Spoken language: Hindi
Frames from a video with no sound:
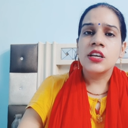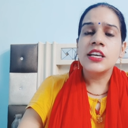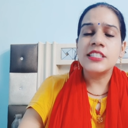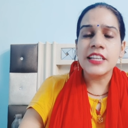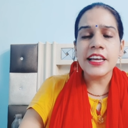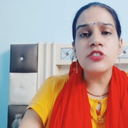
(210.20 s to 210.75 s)

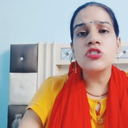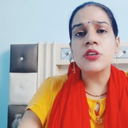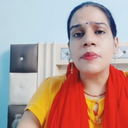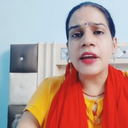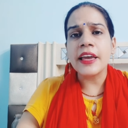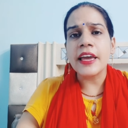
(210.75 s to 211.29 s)
इसलिए तो
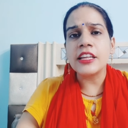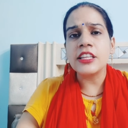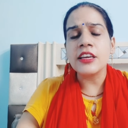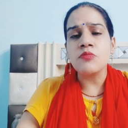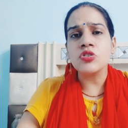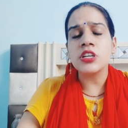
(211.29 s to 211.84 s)
सपना कह रही थी
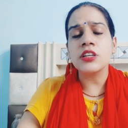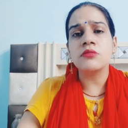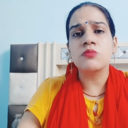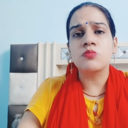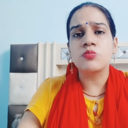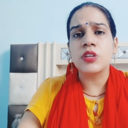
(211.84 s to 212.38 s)
कि मुझे
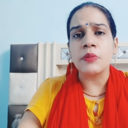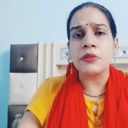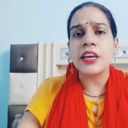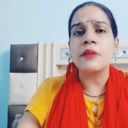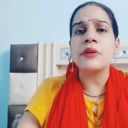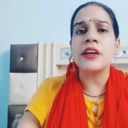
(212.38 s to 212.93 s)

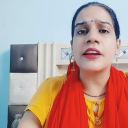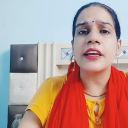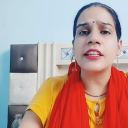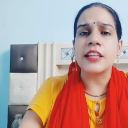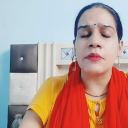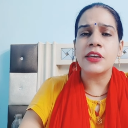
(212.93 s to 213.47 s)
धमकियां मिल रही है
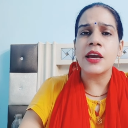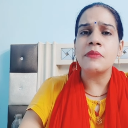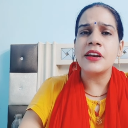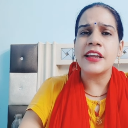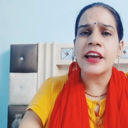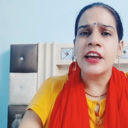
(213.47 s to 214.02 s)
धमकियां मिल
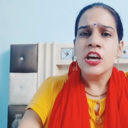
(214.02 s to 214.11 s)
रही है